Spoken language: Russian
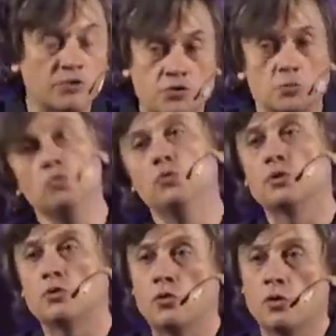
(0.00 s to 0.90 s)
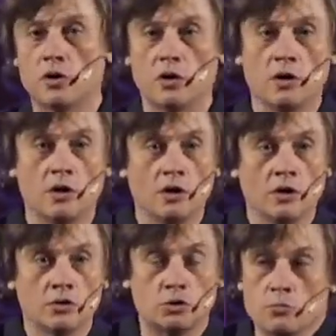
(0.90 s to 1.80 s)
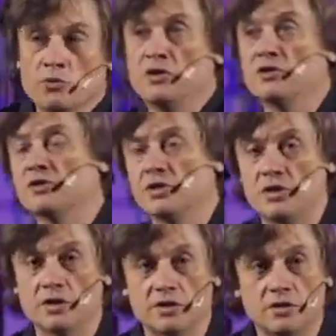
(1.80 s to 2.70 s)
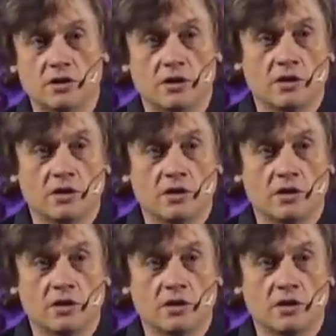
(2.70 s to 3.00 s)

почему такое, что мы должны делать.